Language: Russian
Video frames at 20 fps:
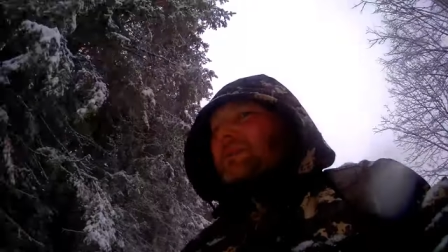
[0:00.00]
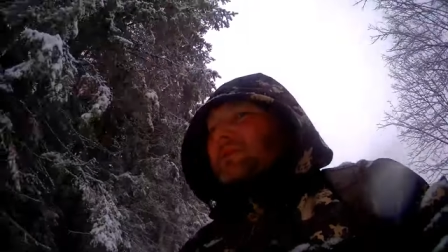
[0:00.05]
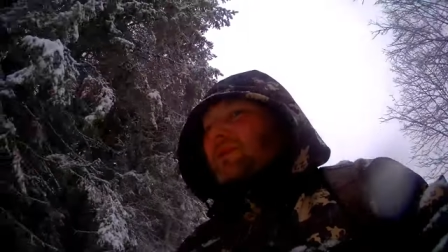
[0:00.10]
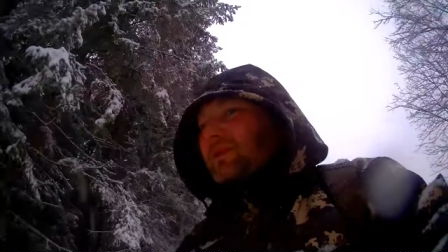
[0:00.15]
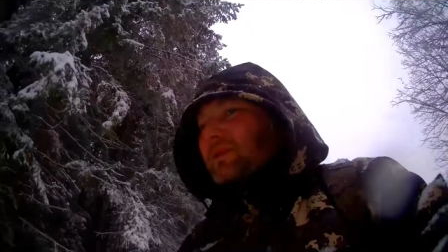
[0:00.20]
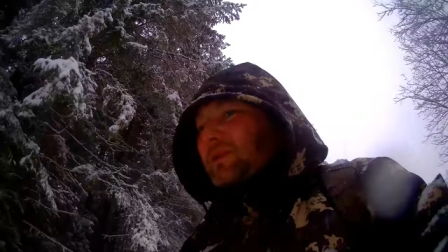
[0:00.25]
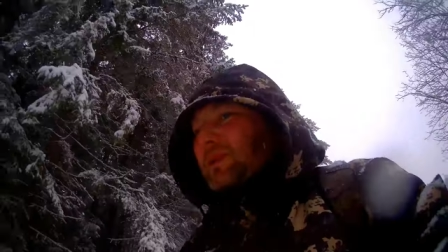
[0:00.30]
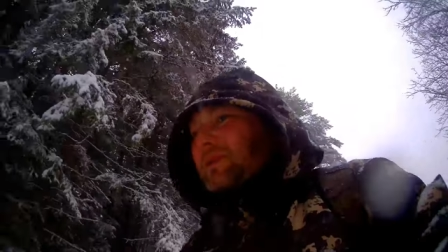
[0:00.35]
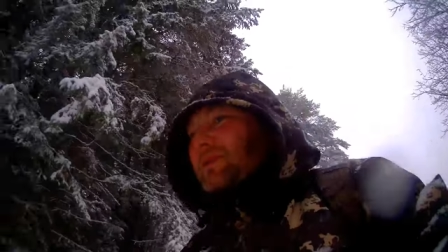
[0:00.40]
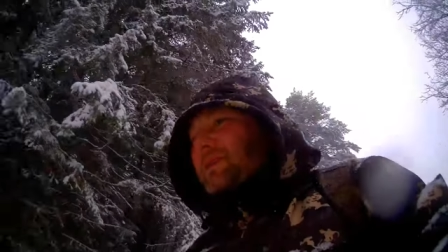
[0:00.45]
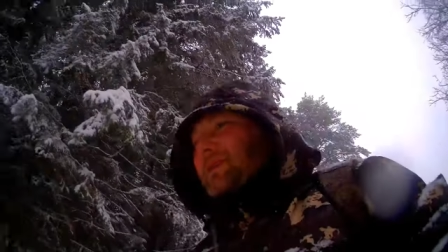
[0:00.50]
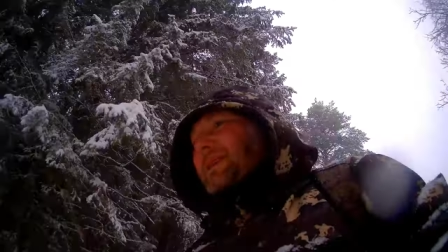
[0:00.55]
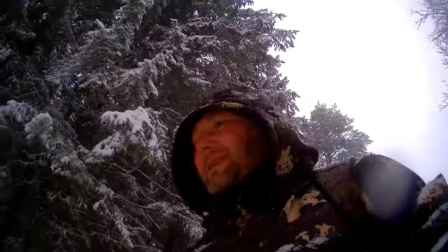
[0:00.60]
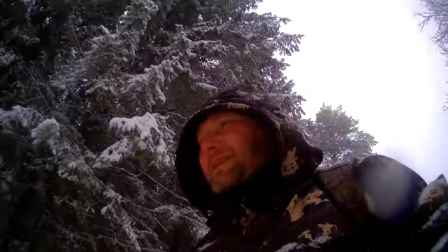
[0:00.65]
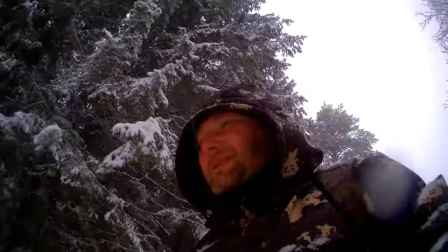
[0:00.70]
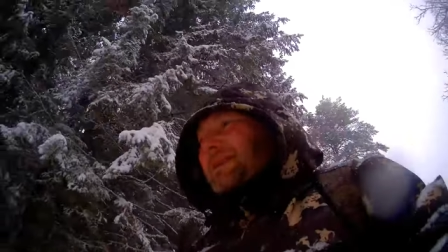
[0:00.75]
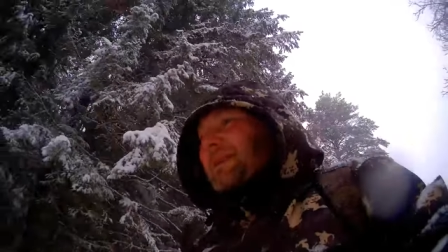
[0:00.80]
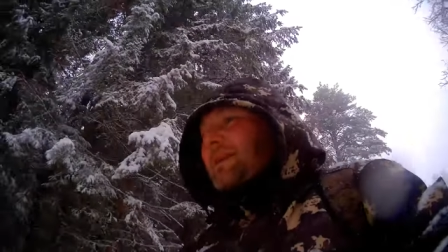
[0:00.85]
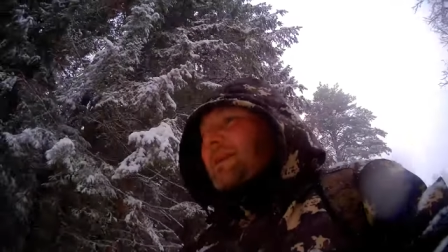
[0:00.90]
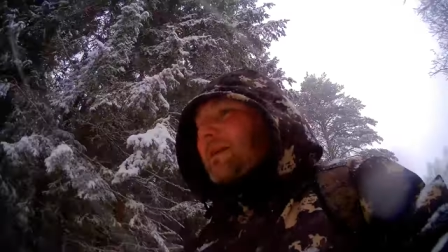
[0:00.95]
все-таки
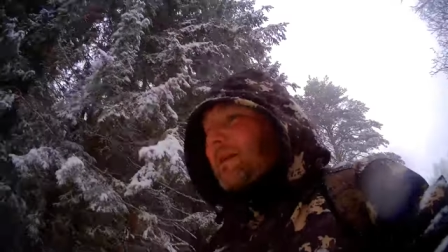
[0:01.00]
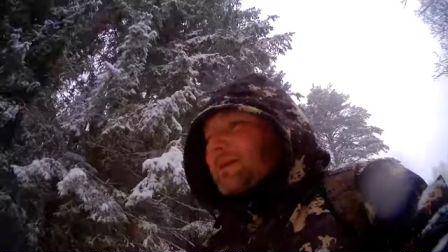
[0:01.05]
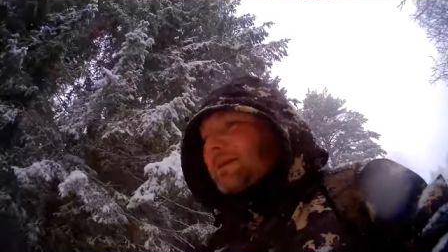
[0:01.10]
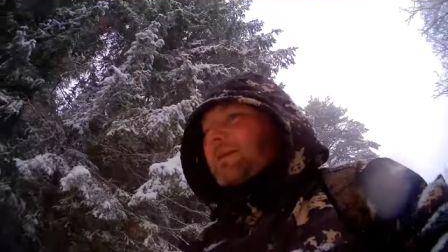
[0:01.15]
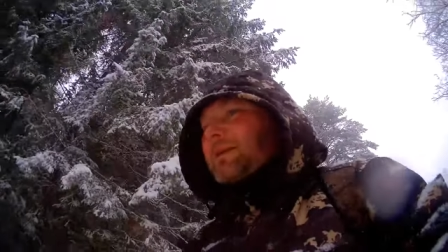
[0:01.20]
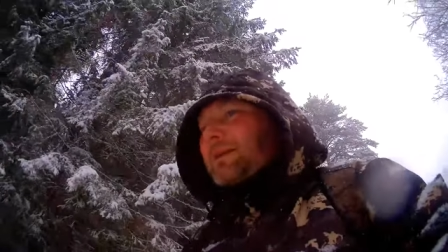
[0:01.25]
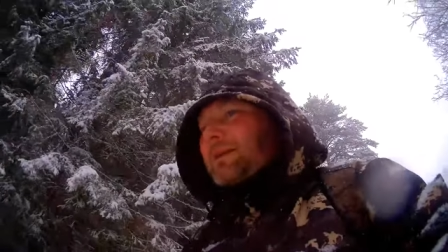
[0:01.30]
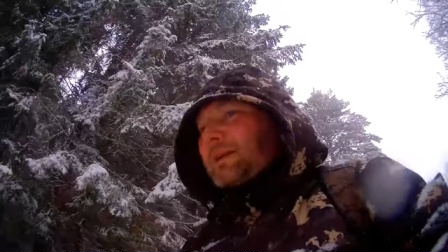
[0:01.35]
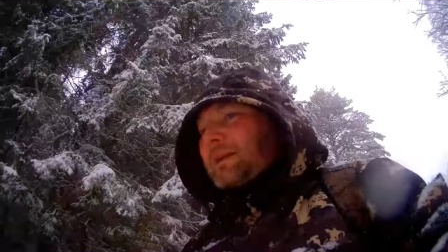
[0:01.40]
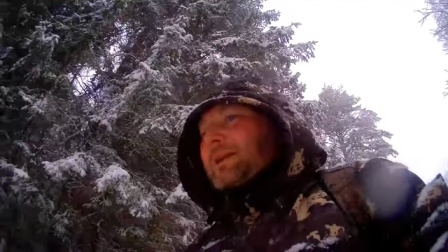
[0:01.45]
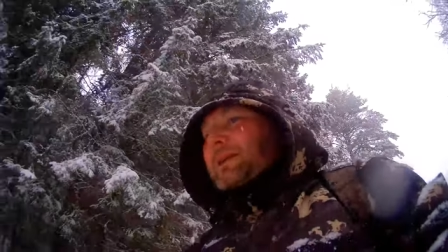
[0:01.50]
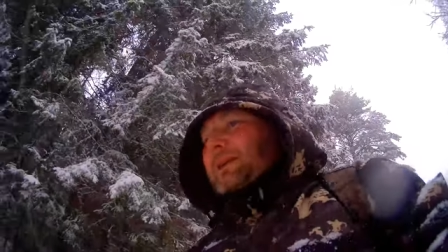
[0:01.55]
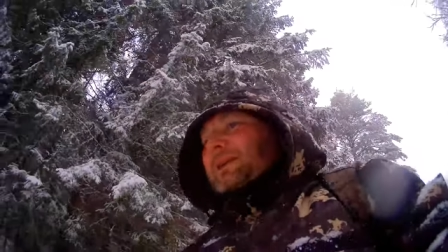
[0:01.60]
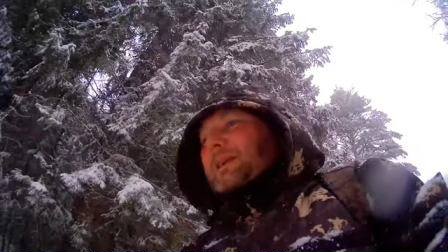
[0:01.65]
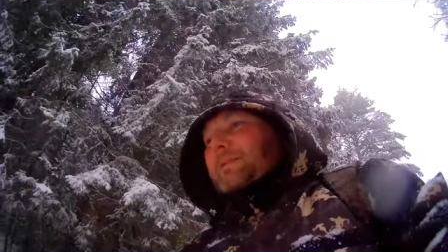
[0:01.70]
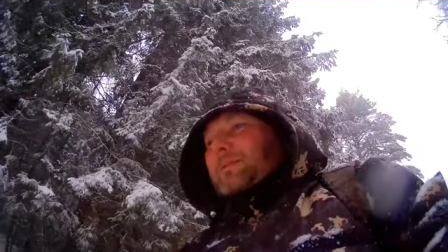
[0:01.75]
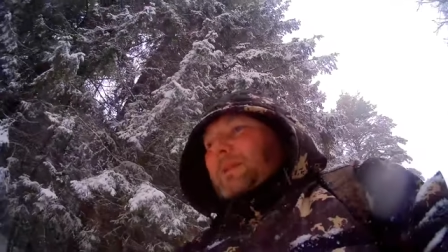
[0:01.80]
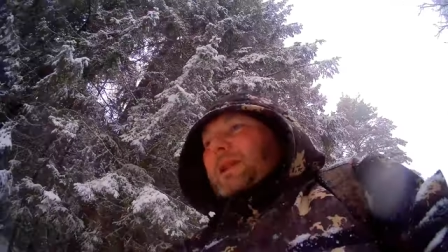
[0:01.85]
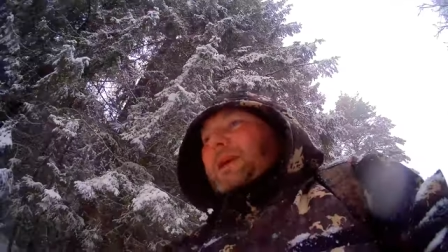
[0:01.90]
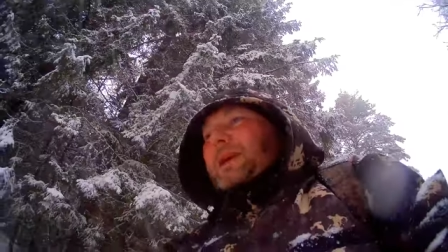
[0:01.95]
дети,
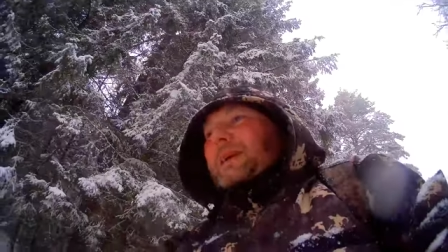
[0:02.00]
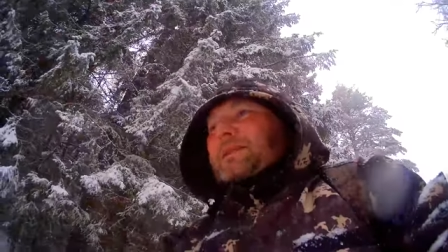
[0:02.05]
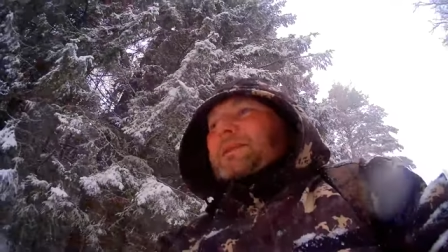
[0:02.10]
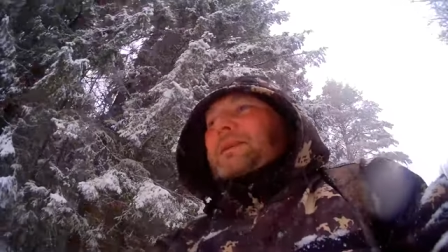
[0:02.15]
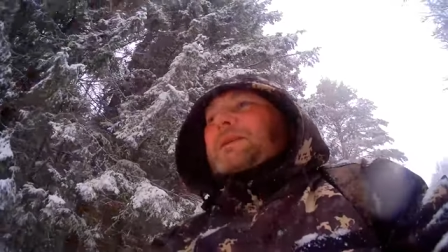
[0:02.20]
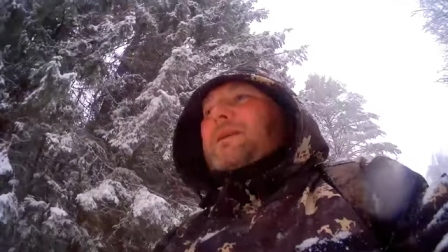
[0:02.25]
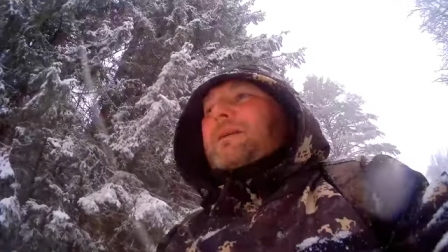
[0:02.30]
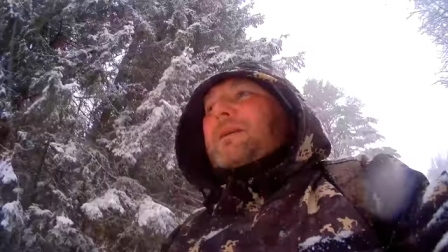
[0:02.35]
им лень,